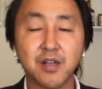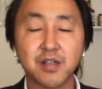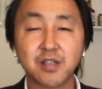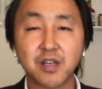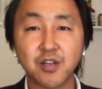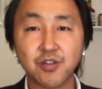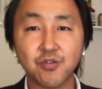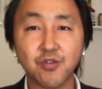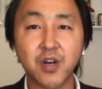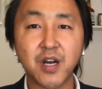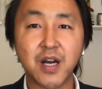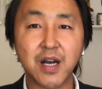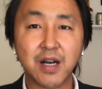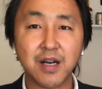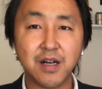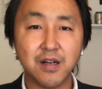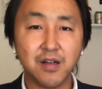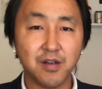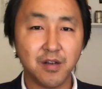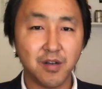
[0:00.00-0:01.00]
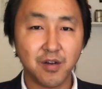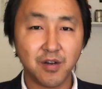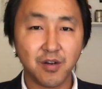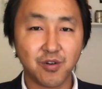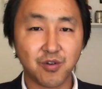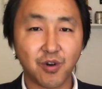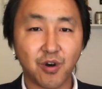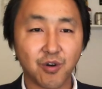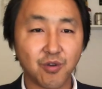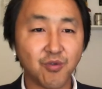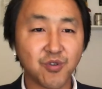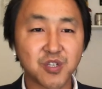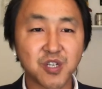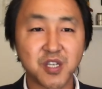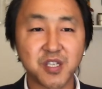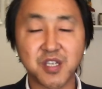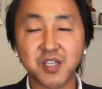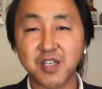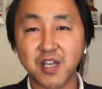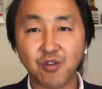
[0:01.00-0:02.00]
他说呀，老公
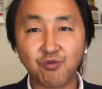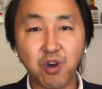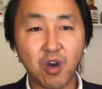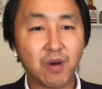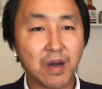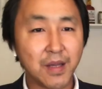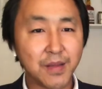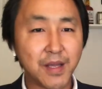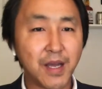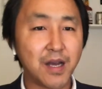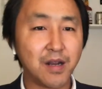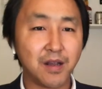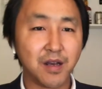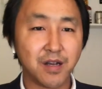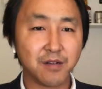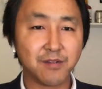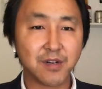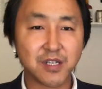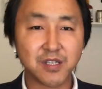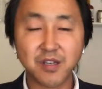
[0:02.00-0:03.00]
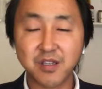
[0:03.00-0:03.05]
这几年快完蛋了是吧？